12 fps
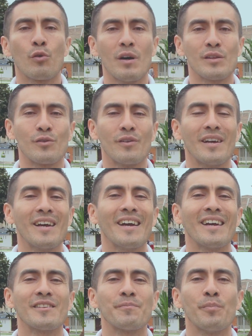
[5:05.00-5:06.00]
4.
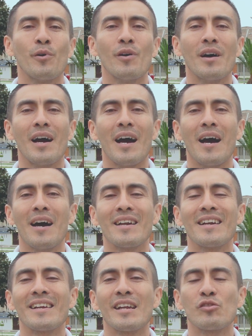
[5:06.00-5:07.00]
Expon a
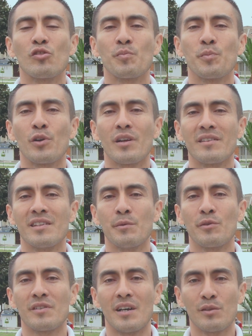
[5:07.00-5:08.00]
retos
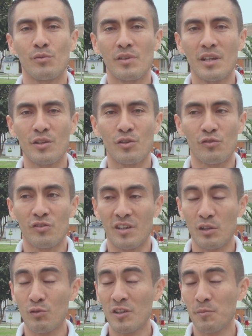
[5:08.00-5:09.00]
progresivos a tu niño. Si es que tú